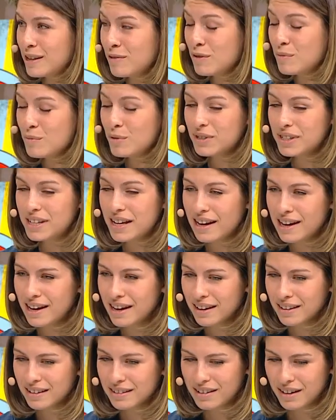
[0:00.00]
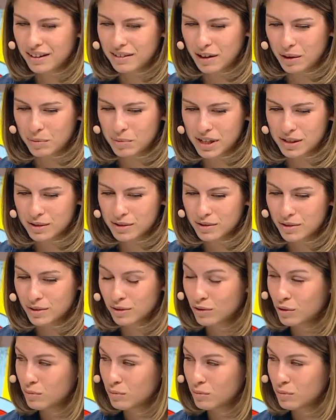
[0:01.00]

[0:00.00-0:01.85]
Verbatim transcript: me fait penser à la dernière pièce de,